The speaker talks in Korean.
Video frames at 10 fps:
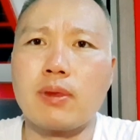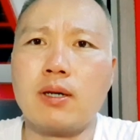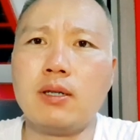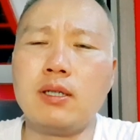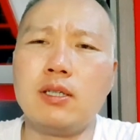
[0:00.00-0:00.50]

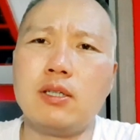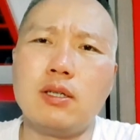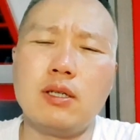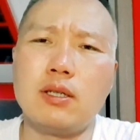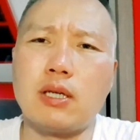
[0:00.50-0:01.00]
그런
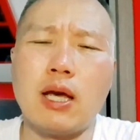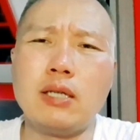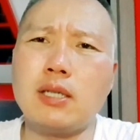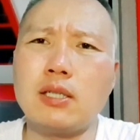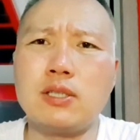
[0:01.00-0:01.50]
일들이
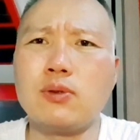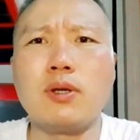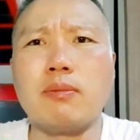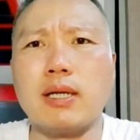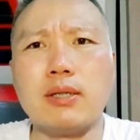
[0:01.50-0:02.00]
굉장히
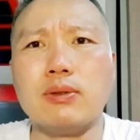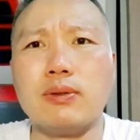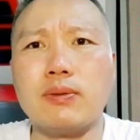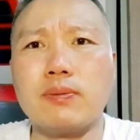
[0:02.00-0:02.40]
시골에 많아요.